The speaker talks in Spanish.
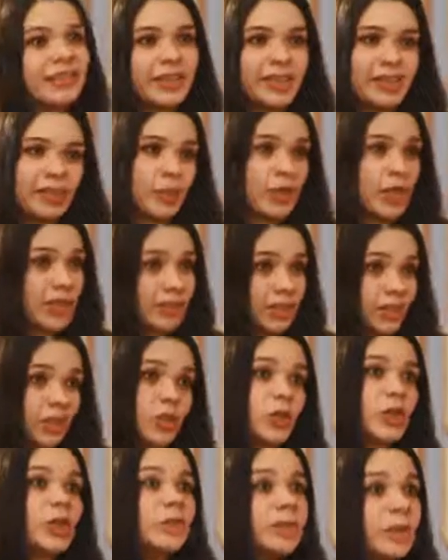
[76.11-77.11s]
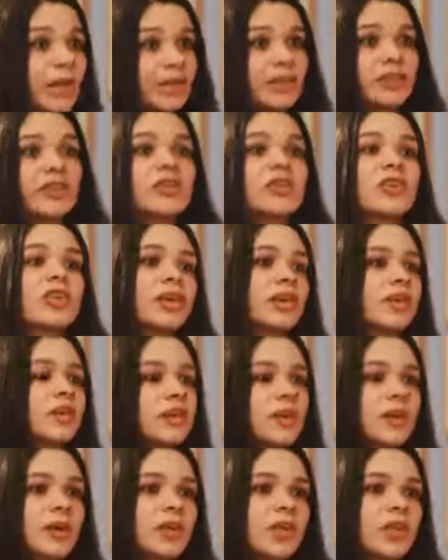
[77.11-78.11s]
durante todo el plan de rodaje,
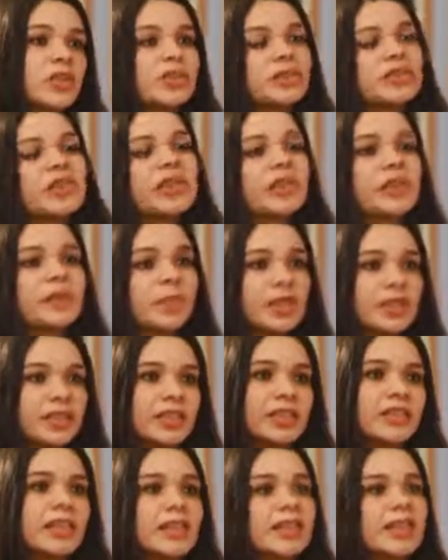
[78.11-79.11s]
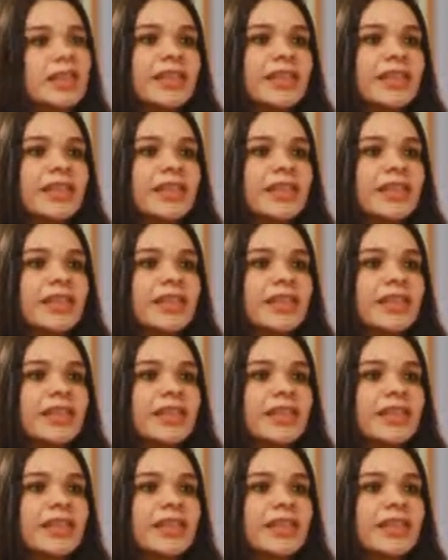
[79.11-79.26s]
digamos, entonces hay que mantener